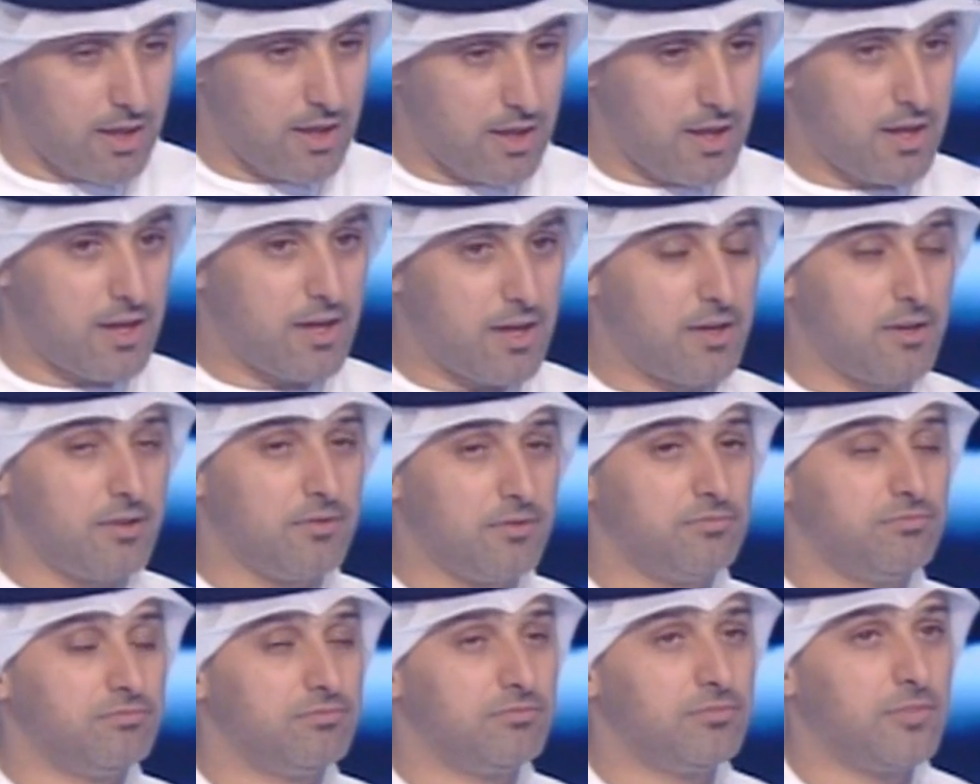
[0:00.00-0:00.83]
أه،
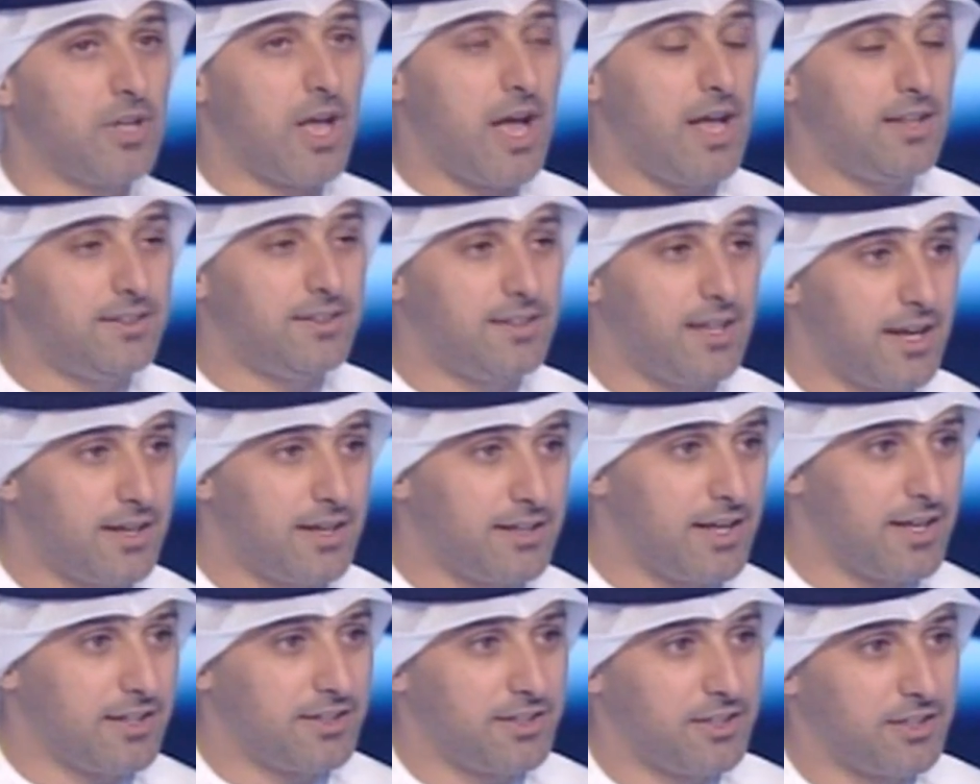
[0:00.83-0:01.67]
حتى
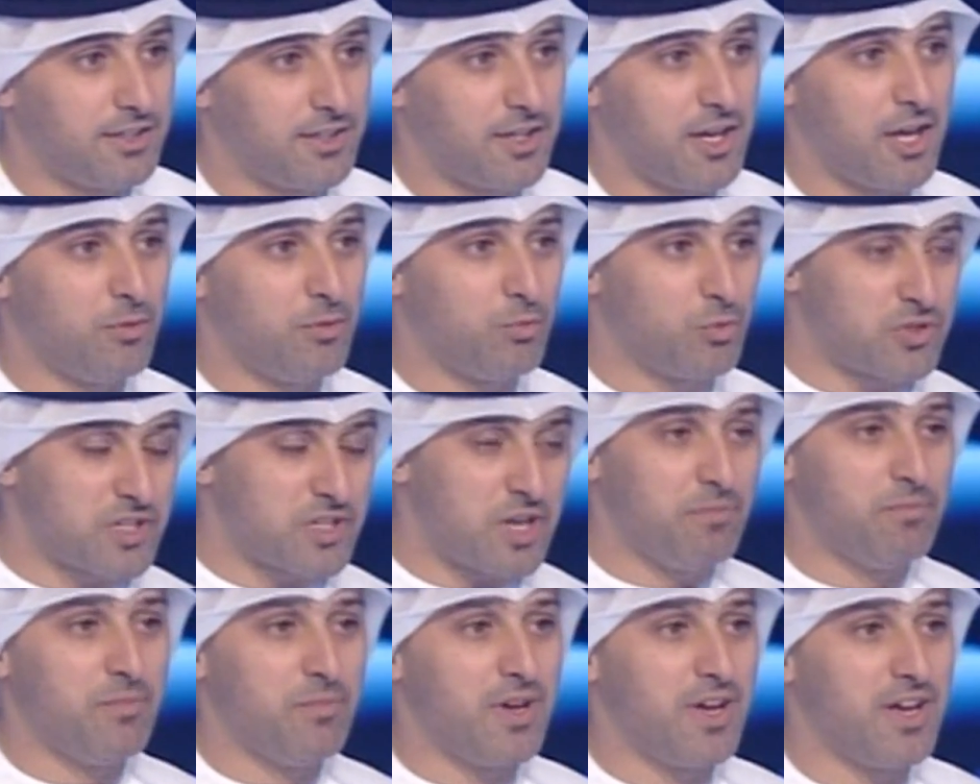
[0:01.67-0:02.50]
يعني
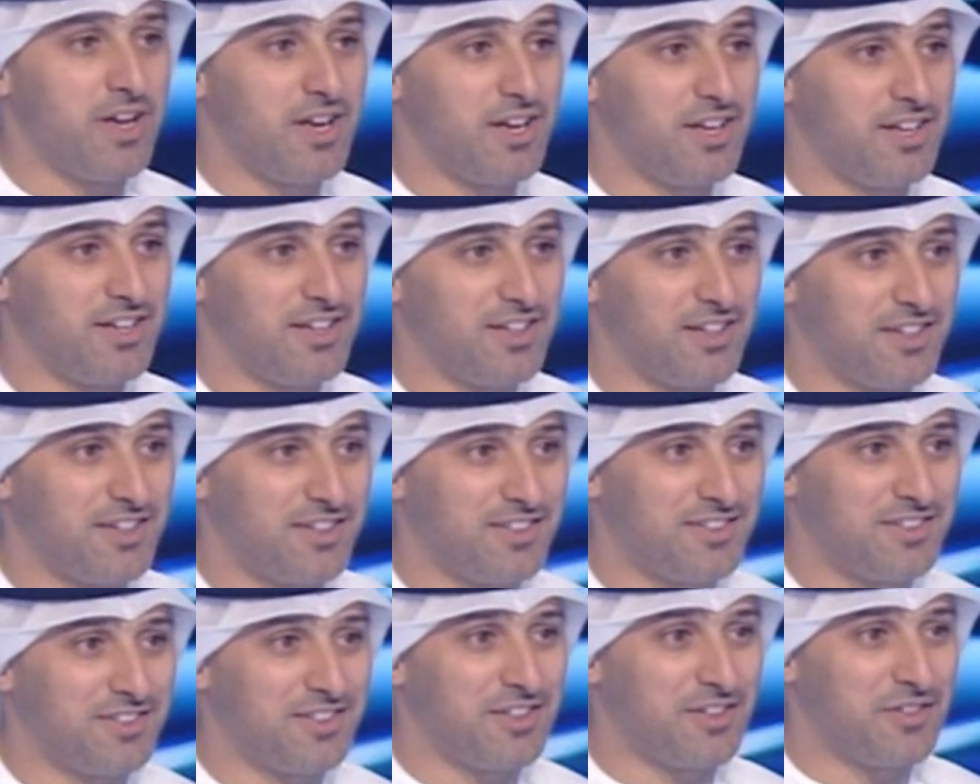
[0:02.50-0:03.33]
المسمى أه،
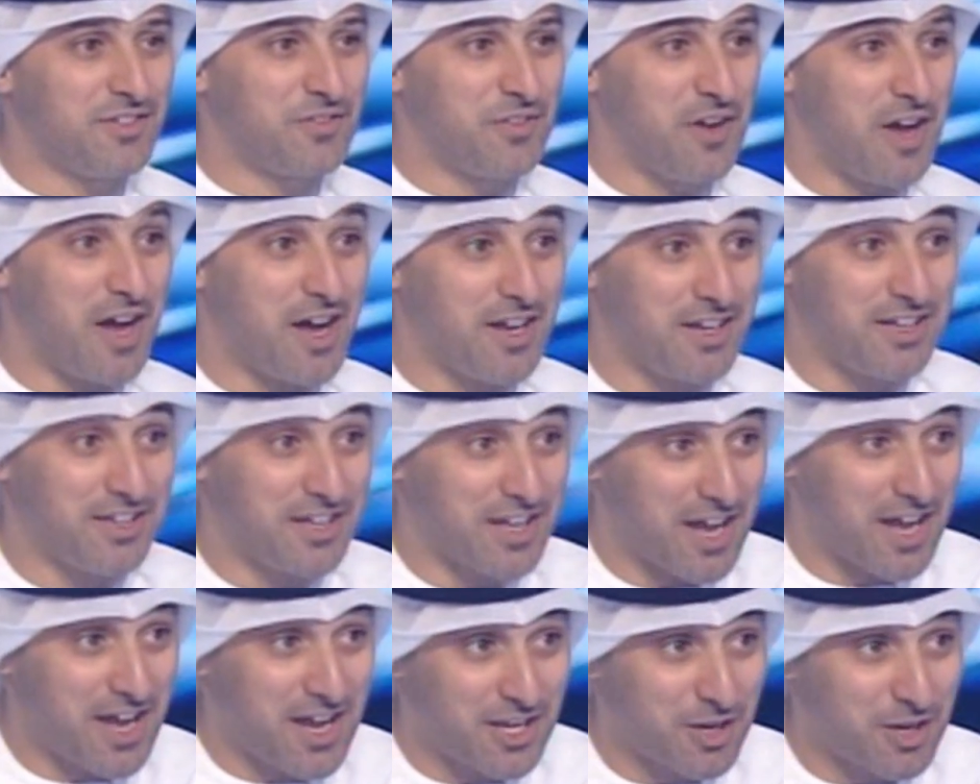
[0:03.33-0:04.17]
للفعالية
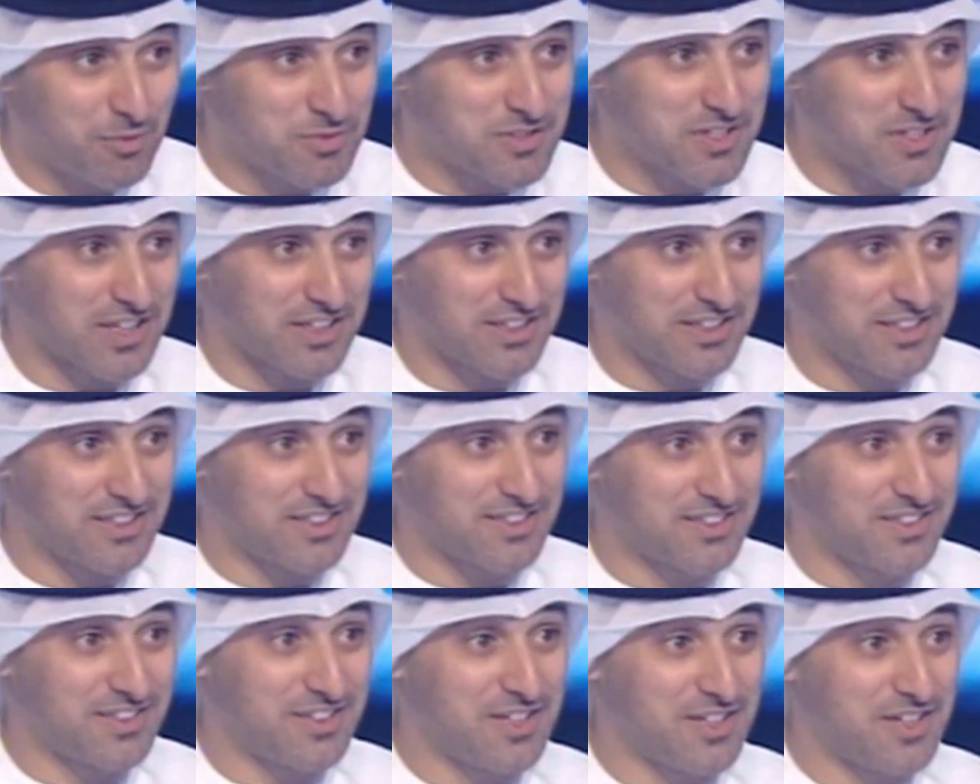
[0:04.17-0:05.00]
عالم صغير
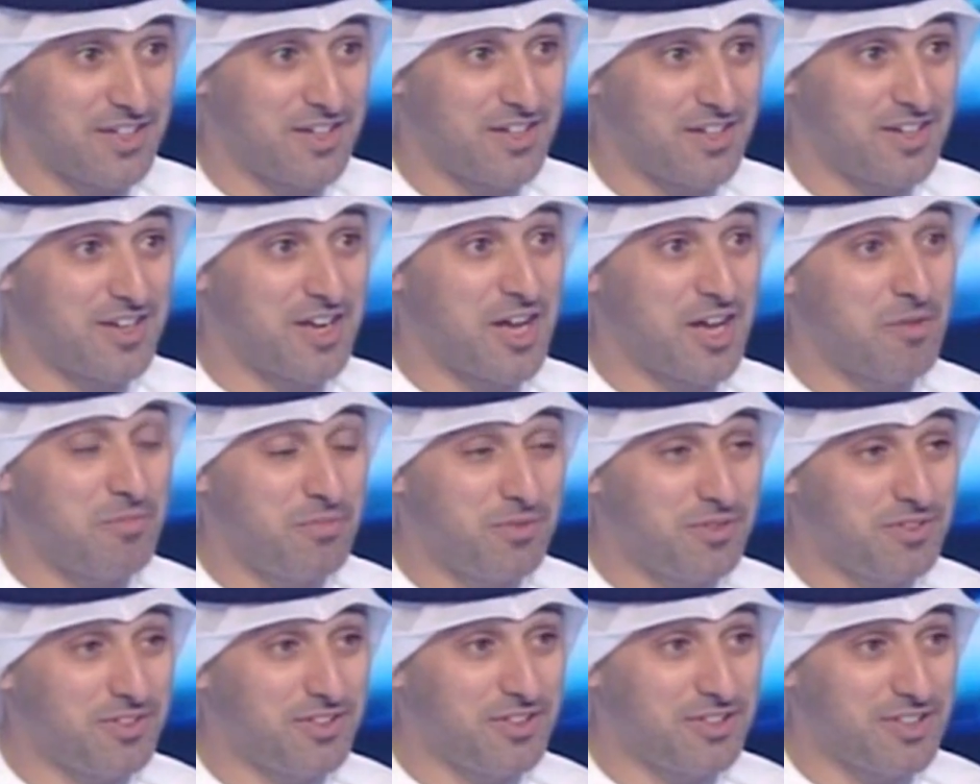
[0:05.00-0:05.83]
نعم. أه،
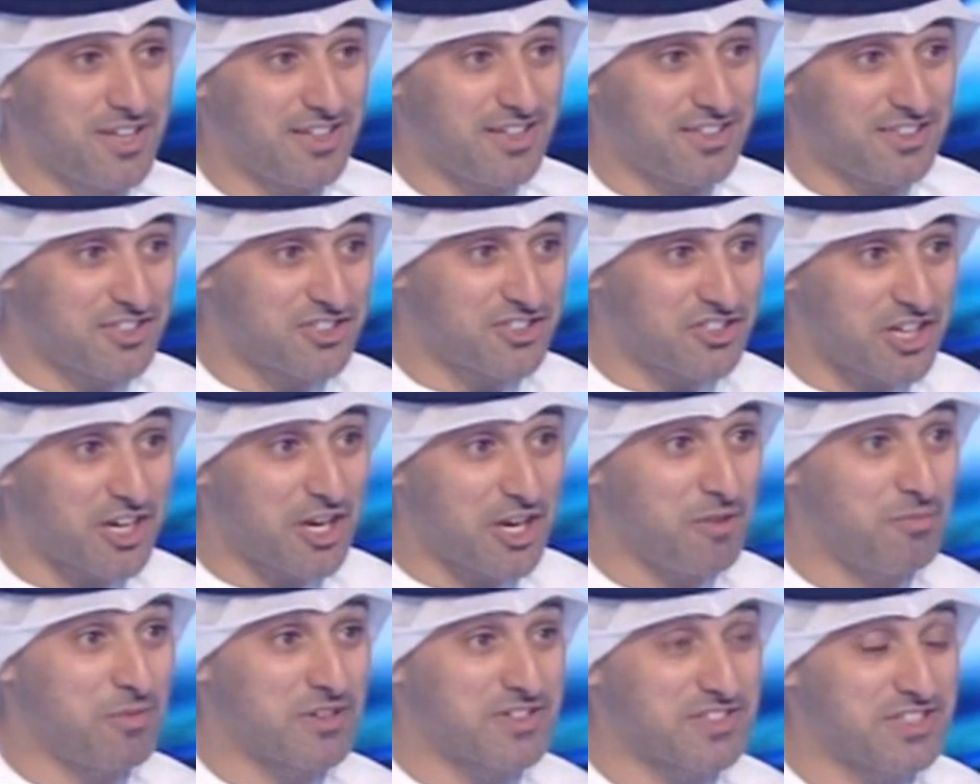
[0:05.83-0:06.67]
يعني
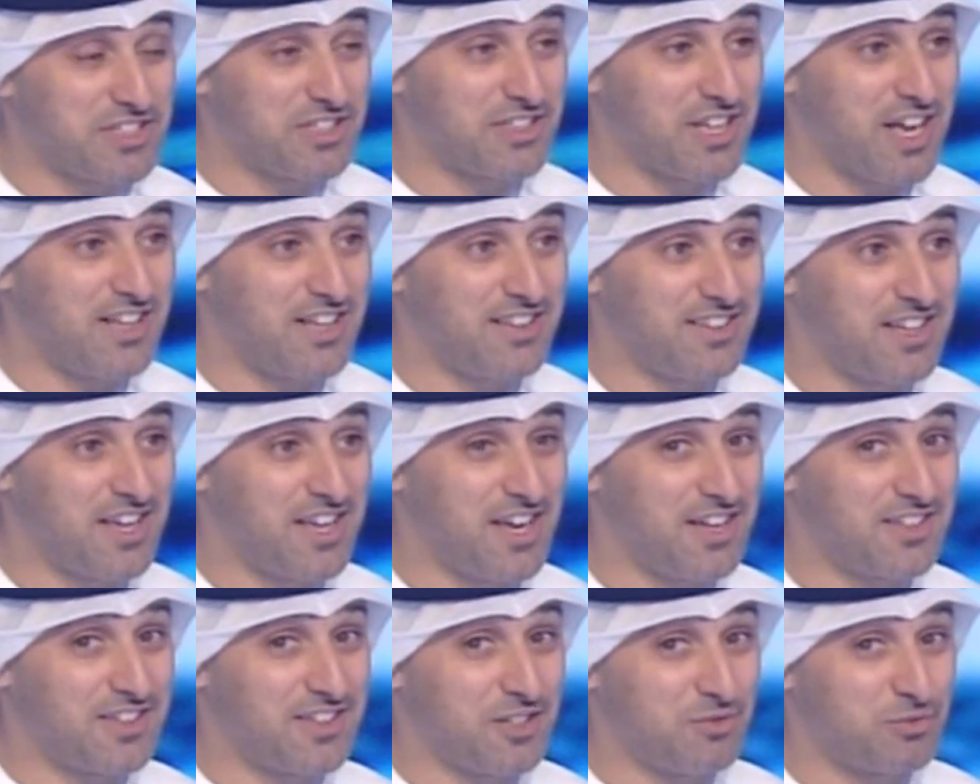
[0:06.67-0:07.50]
شرح بسيط
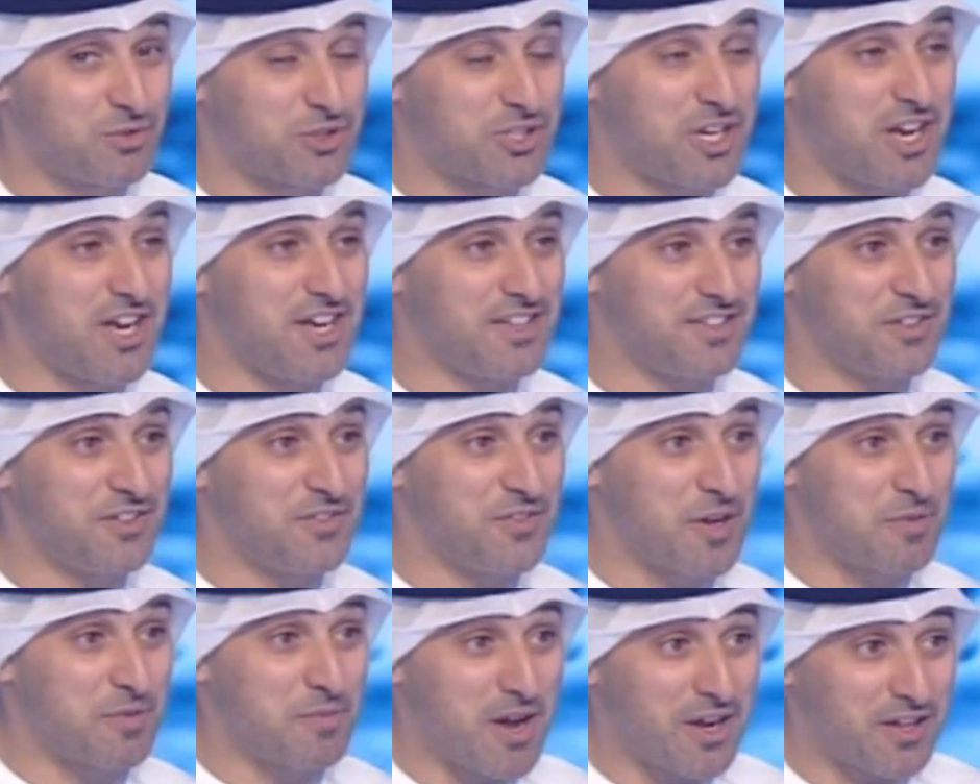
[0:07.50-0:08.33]
حتى المشاهد
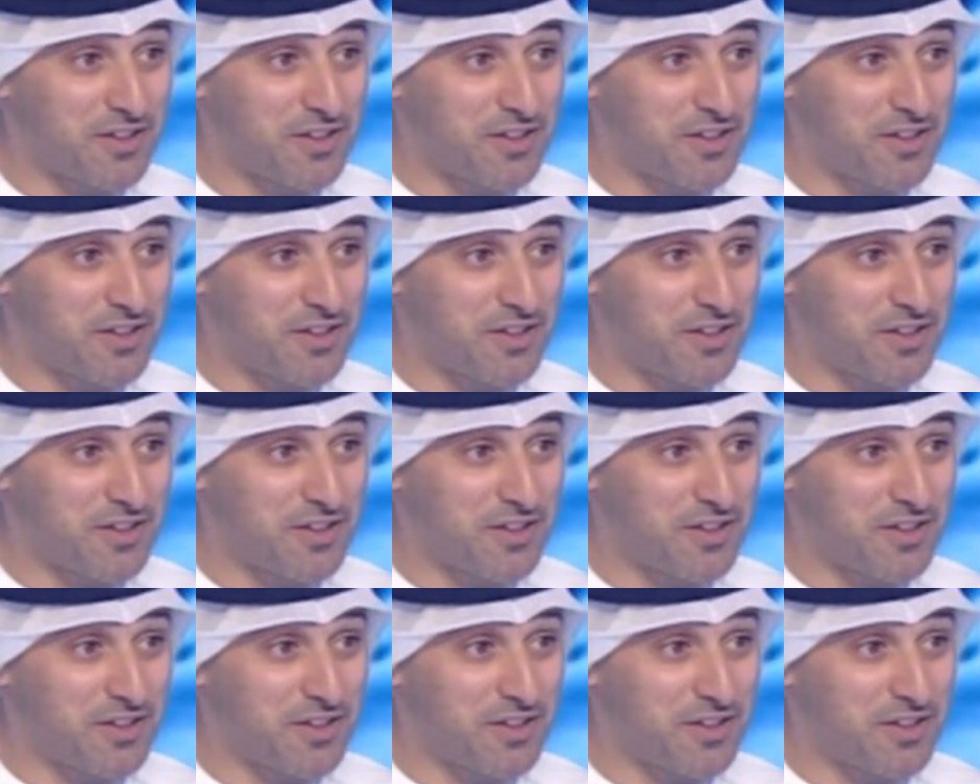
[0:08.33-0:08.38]
يفهم